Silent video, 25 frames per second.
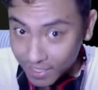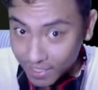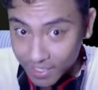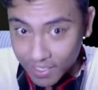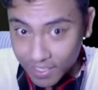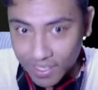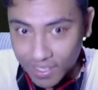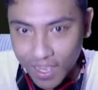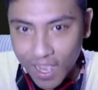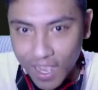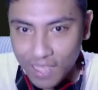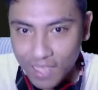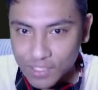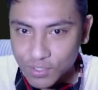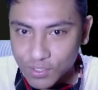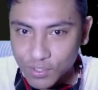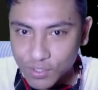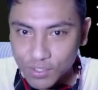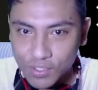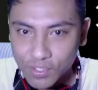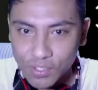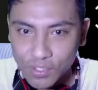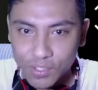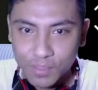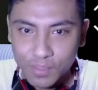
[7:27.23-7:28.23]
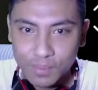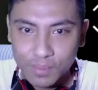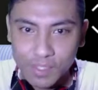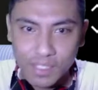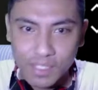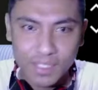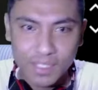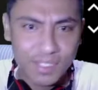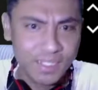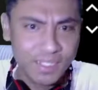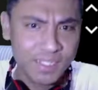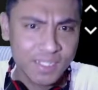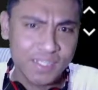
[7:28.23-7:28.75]
ketiga, coy. Beh.
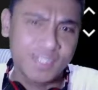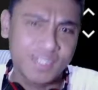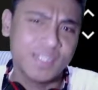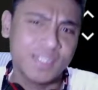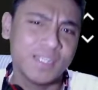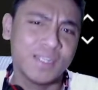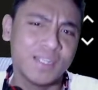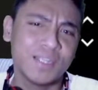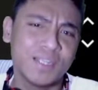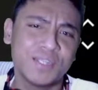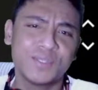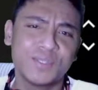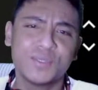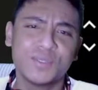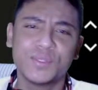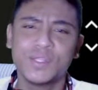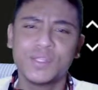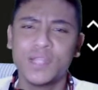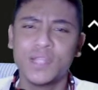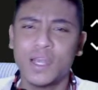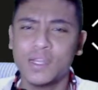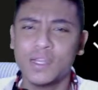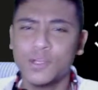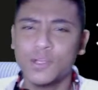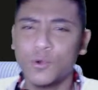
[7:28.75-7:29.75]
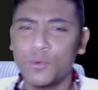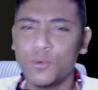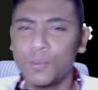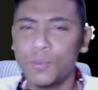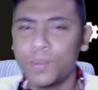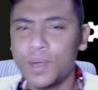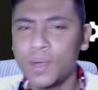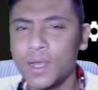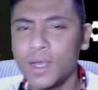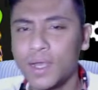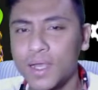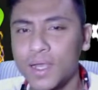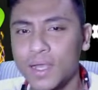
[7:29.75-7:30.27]
Nggak ada
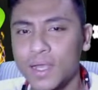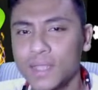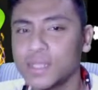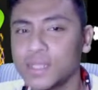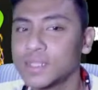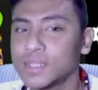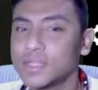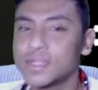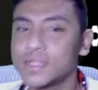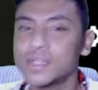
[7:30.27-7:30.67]
obat.